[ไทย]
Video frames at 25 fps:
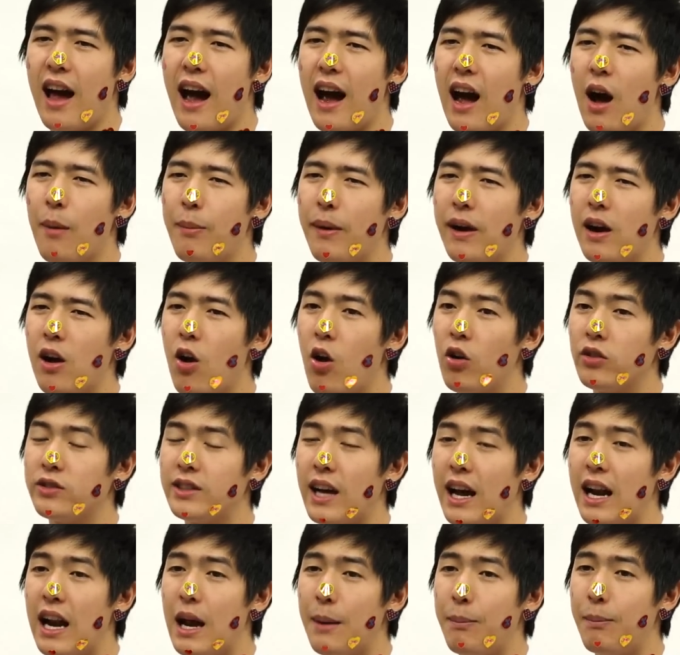อยากเอาไปลอง
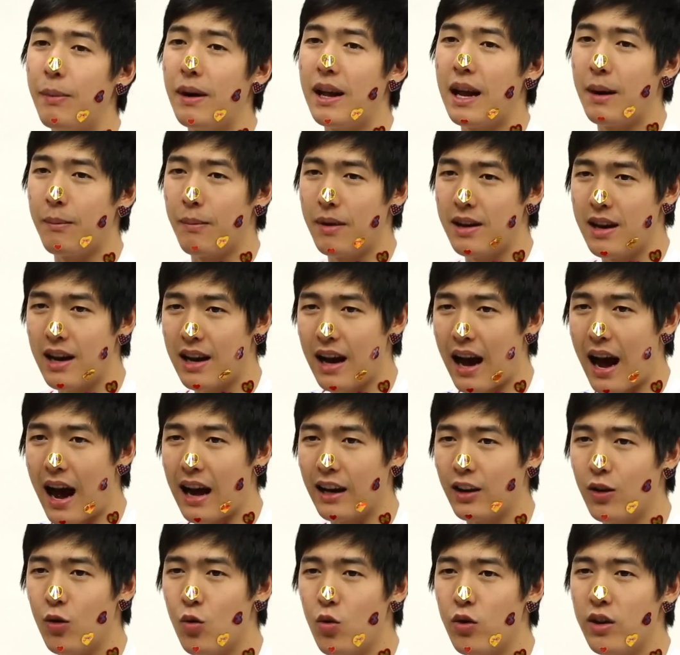ใช้และเปลี่ยนบรรยา
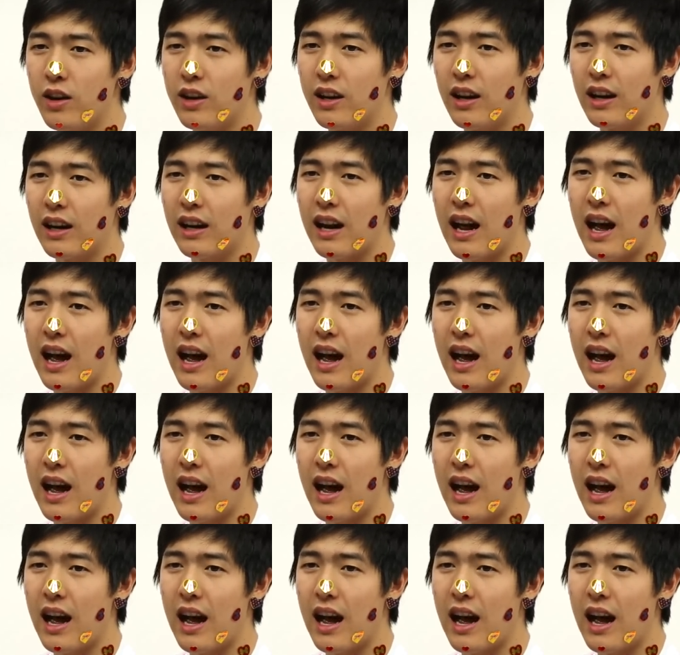กาศดูนะค